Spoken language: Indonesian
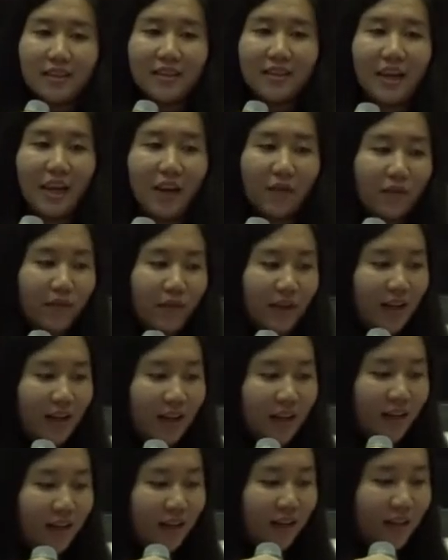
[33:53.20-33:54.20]

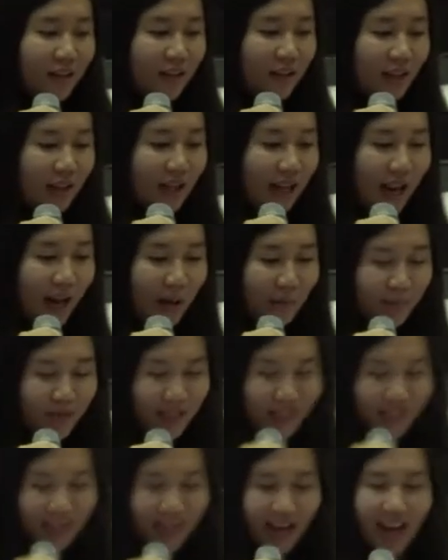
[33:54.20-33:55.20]
Level 6
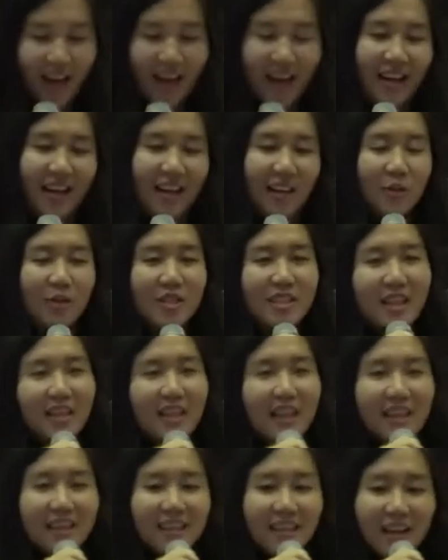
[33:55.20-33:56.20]
bisa. Terus saya
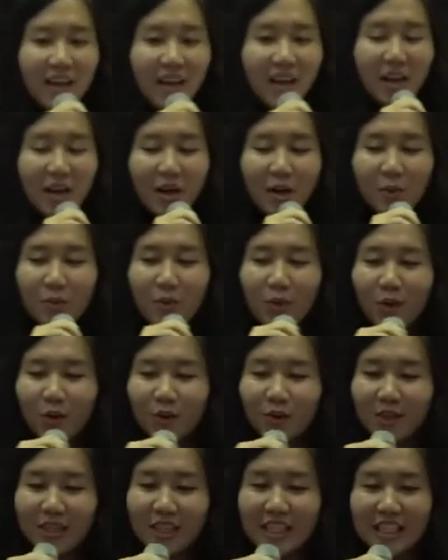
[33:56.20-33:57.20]
tanya, Bu,
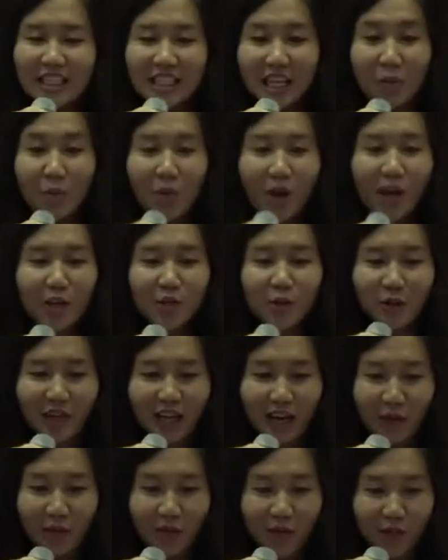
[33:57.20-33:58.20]
saya mau langsung ke
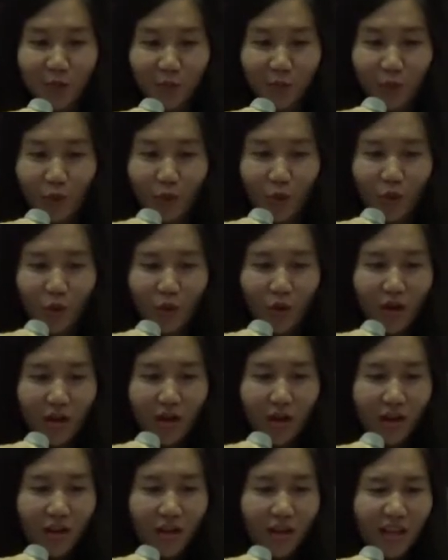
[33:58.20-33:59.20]
level 10.
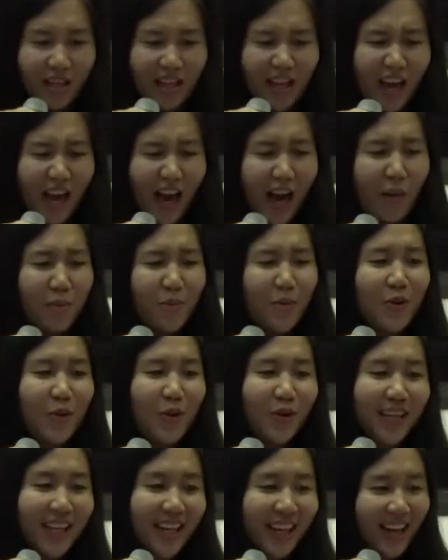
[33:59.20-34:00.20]
Ya nggak
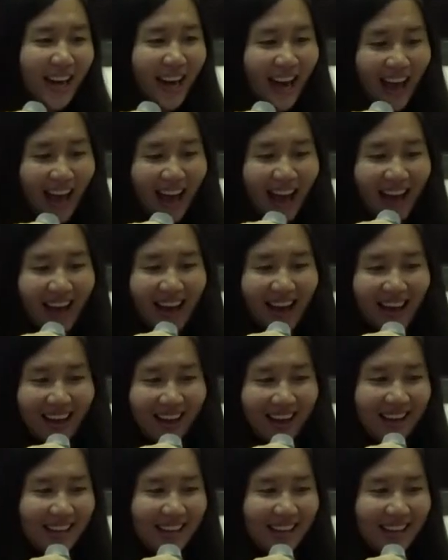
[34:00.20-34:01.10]
mungkin lah.